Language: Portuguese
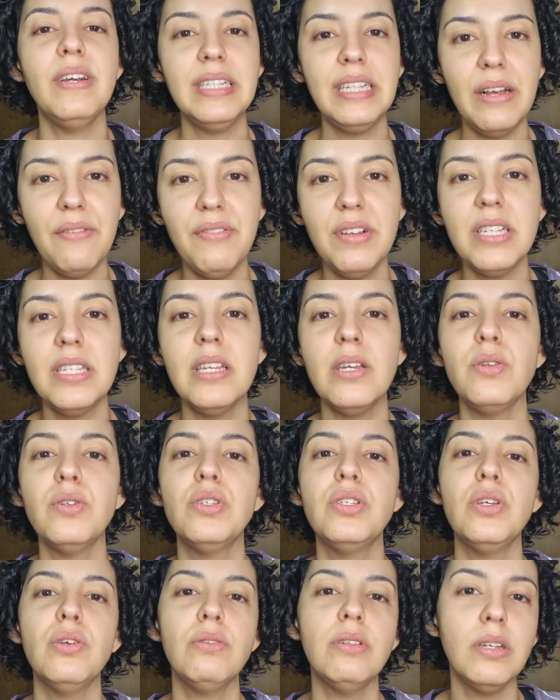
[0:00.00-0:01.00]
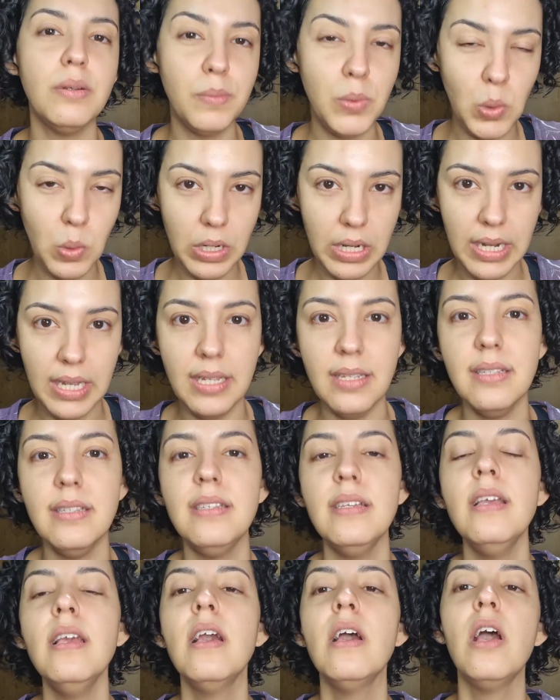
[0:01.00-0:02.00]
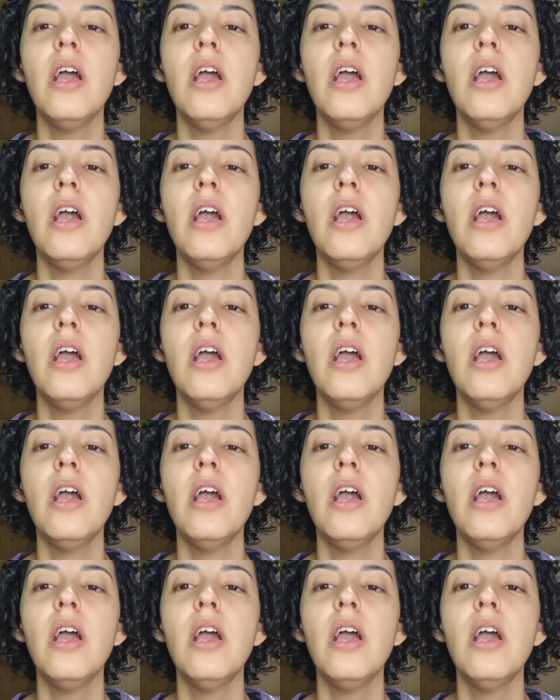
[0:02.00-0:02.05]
estar tá fazendo o seu double cleanse.